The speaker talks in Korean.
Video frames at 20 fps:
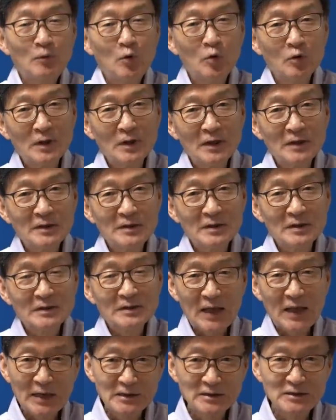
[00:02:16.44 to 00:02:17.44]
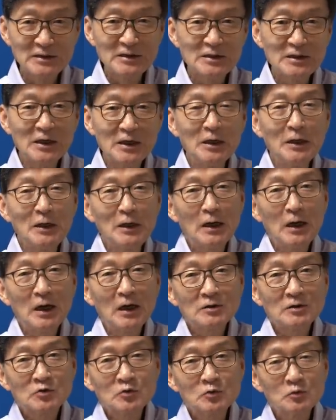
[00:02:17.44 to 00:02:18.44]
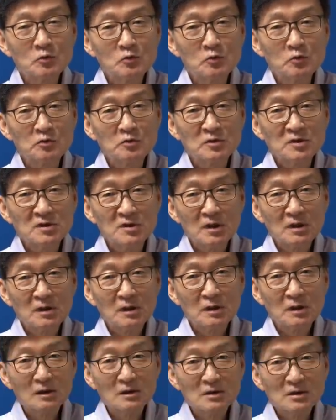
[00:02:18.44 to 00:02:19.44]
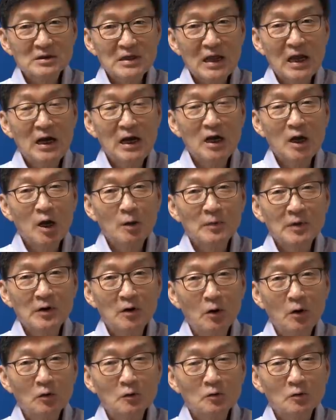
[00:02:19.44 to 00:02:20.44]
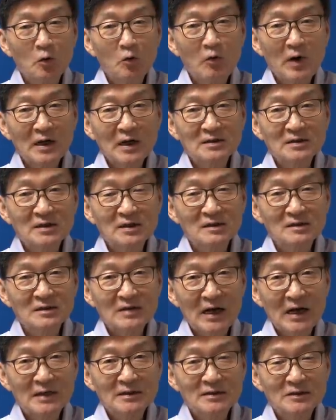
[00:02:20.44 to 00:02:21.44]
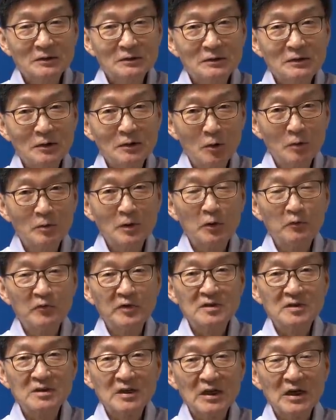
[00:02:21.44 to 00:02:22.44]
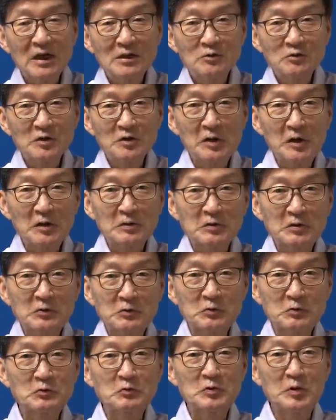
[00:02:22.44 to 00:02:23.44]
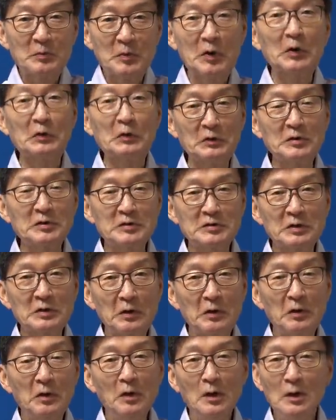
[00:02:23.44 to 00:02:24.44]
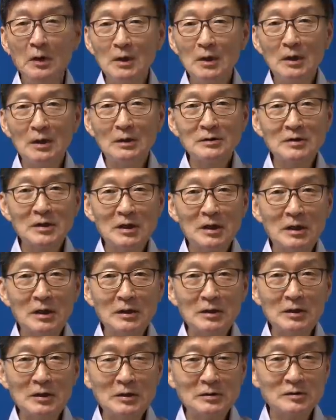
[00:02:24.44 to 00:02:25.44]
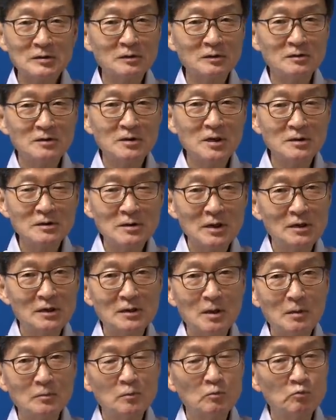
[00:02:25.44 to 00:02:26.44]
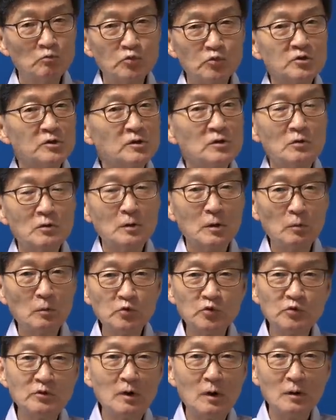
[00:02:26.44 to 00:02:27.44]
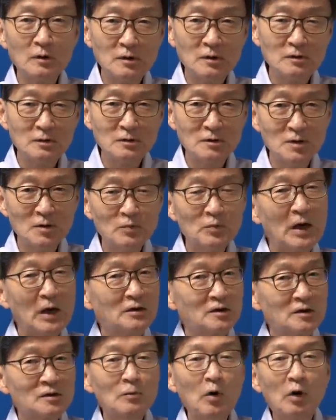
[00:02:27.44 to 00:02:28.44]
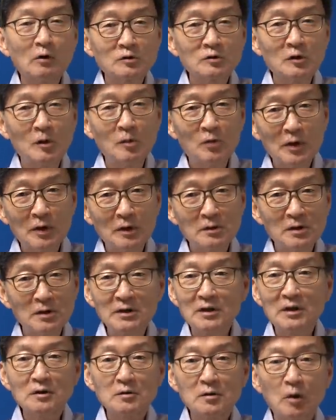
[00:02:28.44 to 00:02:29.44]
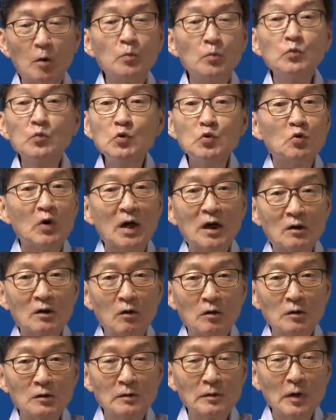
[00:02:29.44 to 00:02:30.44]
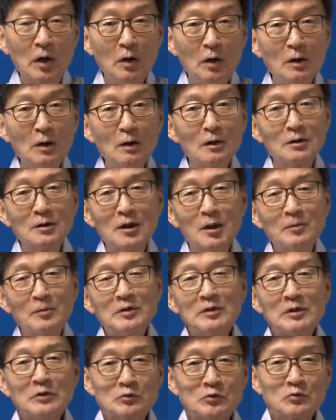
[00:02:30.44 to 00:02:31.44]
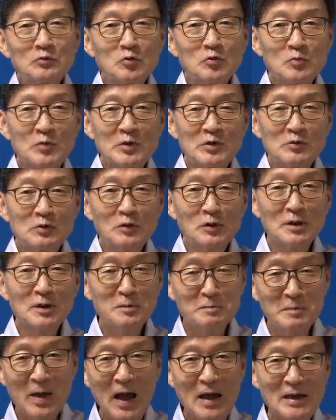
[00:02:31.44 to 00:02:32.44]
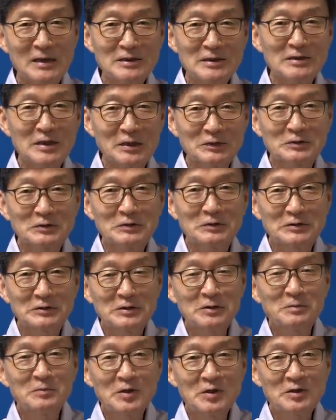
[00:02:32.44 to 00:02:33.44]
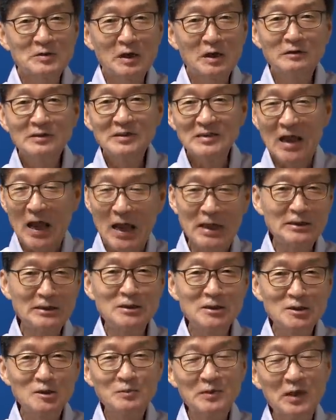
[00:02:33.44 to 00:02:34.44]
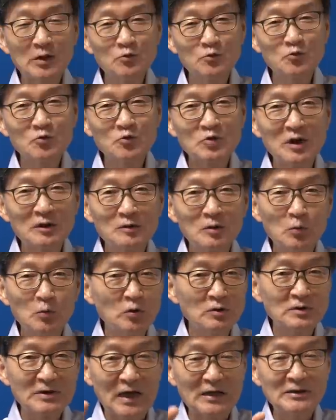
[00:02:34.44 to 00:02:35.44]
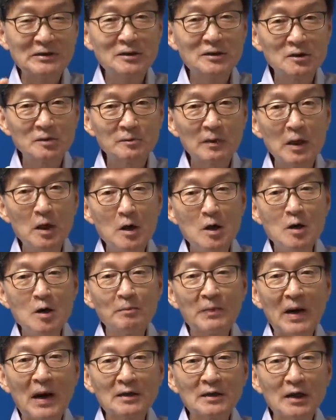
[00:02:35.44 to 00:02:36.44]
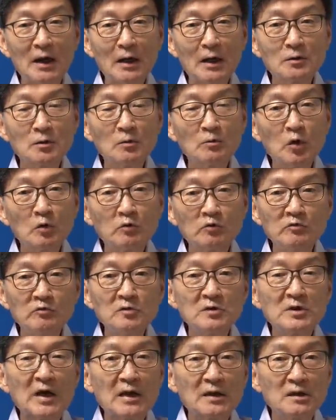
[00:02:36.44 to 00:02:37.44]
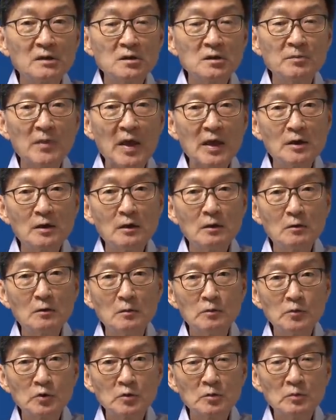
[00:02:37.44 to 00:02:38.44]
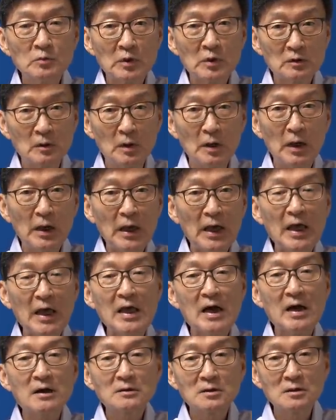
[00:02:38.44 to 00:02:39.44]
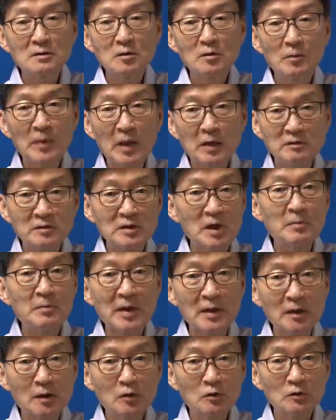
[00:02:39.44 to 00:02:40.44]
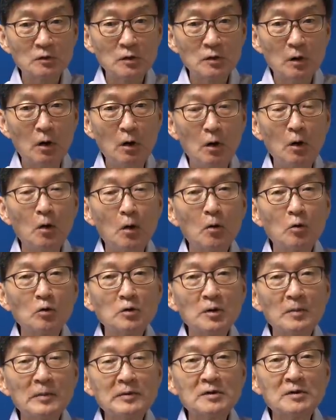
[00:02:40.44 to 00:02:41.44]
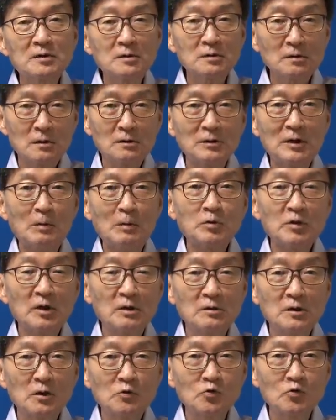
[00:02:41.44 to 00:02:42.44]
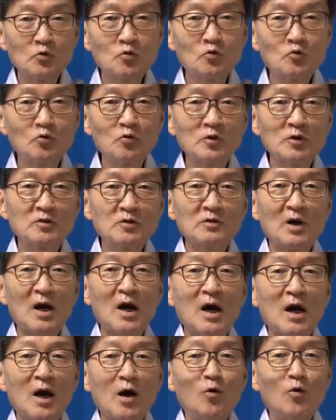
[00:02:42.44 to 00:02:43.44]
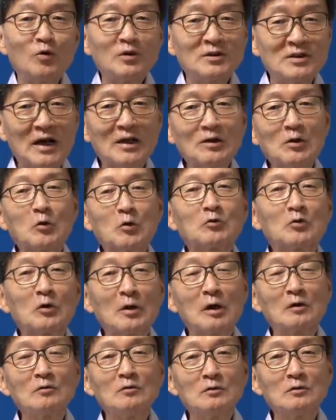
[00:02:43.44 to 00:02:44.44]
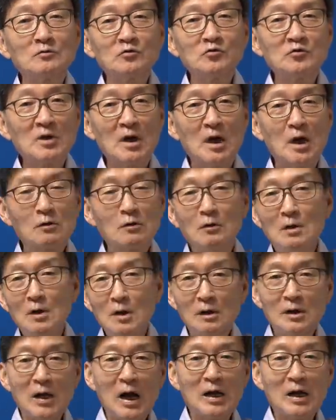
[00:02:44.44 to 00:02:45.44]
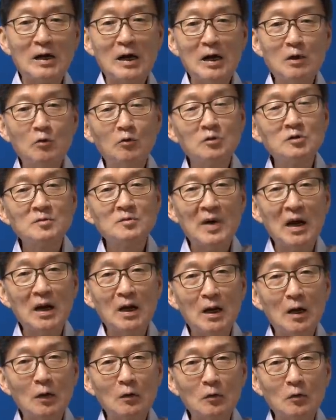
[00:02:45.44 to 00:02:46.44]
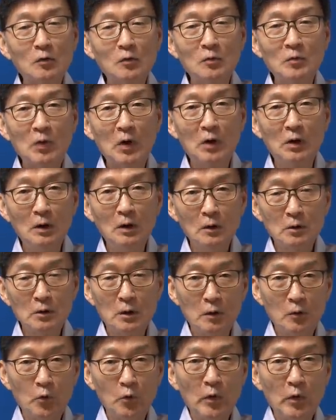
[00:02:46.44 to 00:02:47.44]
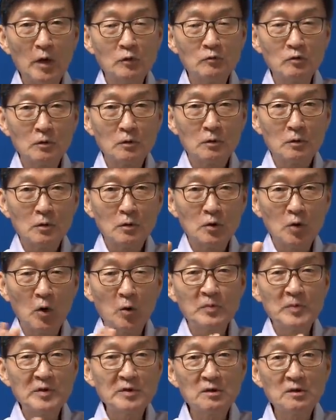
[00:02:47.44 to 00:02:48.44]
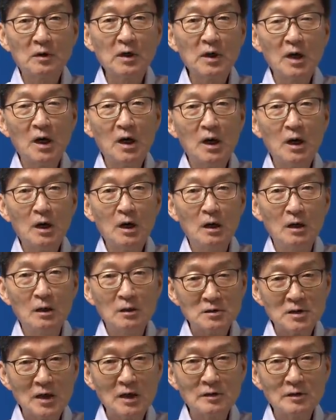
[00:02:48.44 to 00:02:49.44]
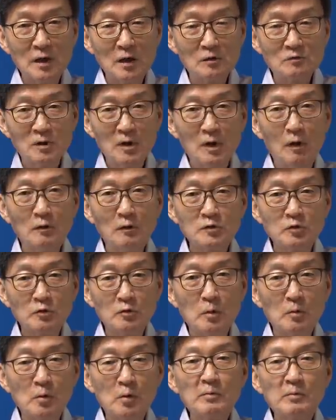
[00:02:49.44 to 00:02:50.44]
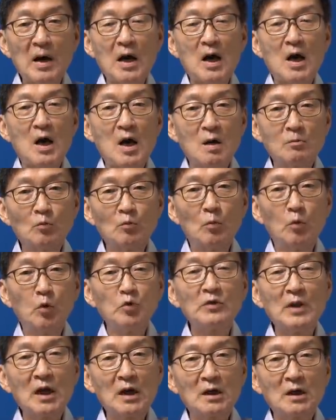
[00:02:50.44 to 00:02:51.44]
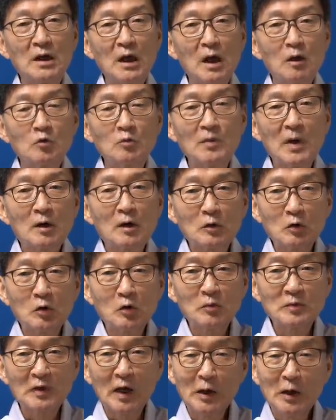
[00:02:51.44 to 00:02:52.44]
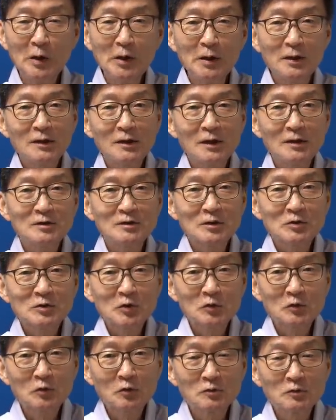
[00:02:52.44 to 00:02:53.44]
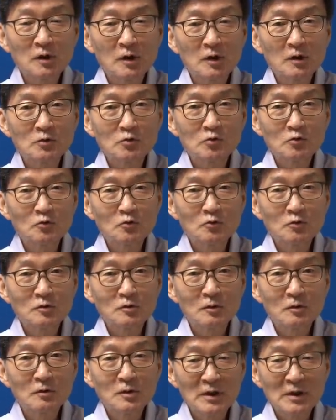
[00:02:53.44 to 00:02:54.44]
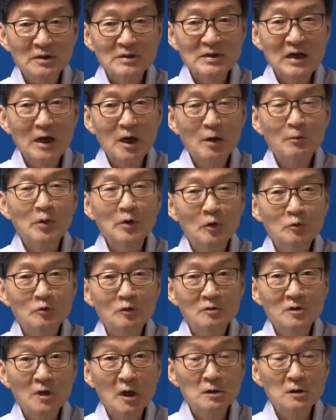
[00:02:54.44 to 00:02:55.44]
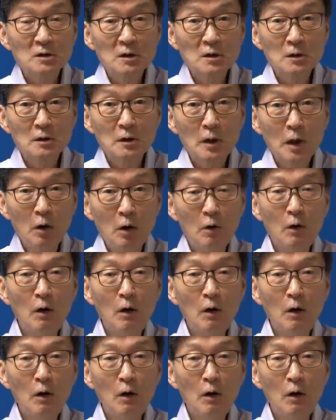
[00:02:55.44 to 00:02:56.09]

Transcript: 보기에는 이게 다시 아, 중국식 쌀라미 영토 확장 작전을 요번에 윗산 한치에 대해서 중국이 벌이고 있어요. 지금 이 첫째 이제 일단 무슨 이유로 무력이든지 뭐 지금 어선을 보더니 일단 점유한 거거든요. 그다음에 이제 중국 민족은 이 만리장성은 지금 민족껏 그 잘 짓습니다. 육지에도 뭐 잘 짓지만 바다에도 뭐 군사기지 맹길고 무슨 뭐 해양 시설 맹길고 잘 맹길거든요. 그다음에 이제 그다음보다 이제 중국 국기 쫙 올려 자기 영토라고 추상하고 가까이 오지 말라 그러고 뭐 외국 경비정이나 상대국의 어선을 뭐 막못 나가게 하고 막 그런 겁니다. 이게 이제 전통적인 중국의 살라미 영토제 작전인데